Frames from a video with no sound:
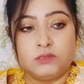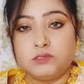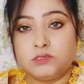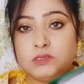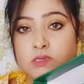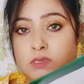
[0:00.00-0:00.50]

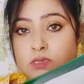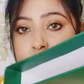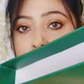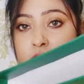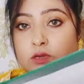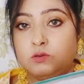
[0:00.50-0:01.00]
से
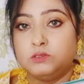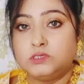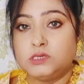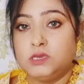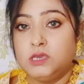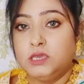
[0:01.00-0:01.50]
ये कुछ
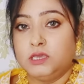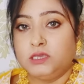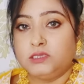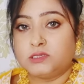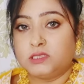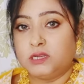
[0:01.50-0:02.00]

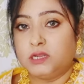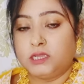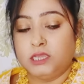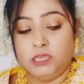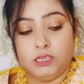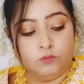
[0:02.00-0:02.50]
इस तरह
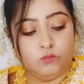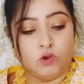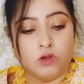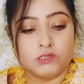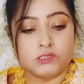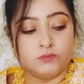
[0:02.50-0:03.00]
के
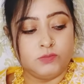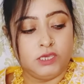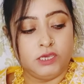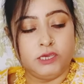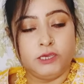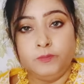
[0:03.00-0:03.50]
बॉक्स में
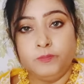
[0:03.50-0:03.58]
है